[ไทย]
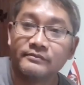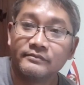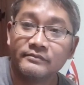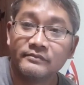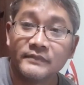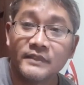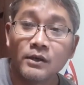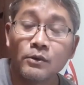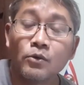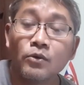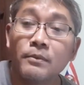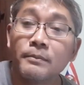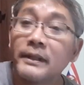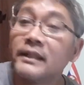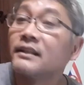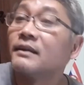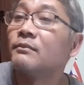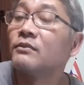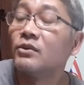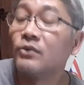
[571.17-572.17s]
ถ้าคุณเป็น
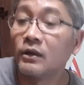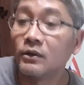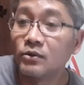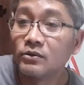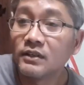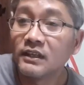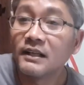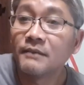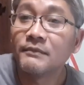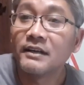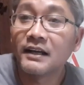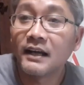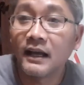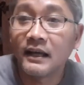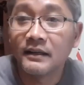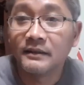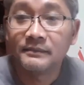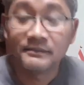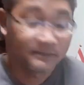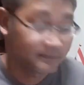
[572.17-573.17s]
ตำรวจคุณจะทำยังไง
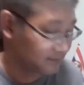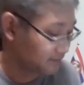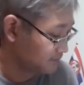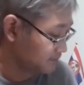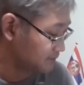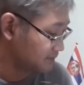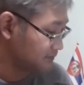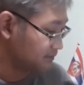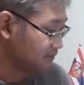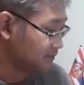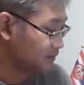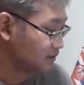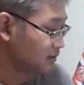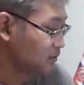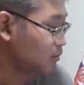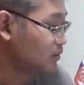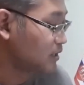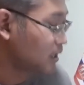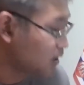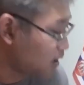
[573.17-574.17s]
คุ
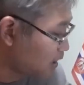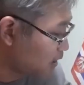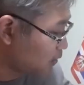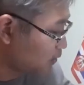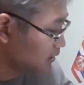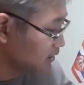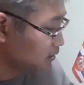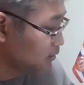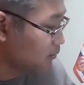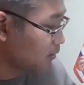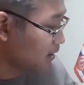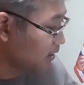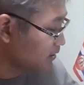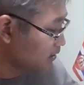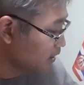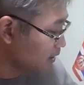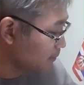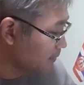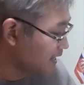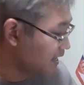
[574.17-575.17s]
ณจะขอค้นตัวเขาหน่อ
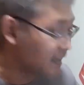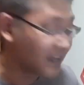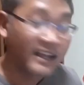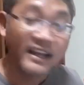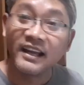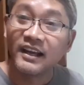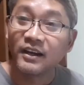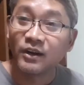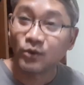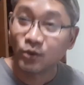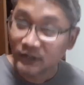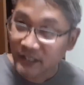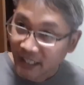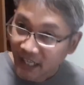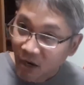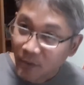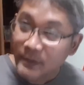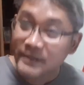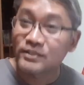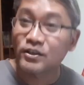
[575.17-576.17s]
ยไหมคุณจะเข้า
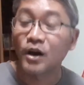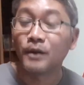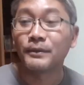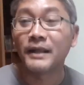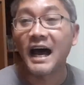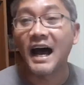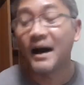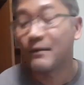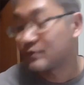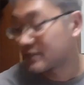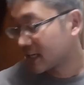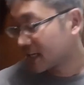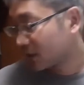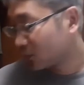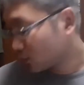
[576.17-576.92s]
ไปสอบถามสารทุก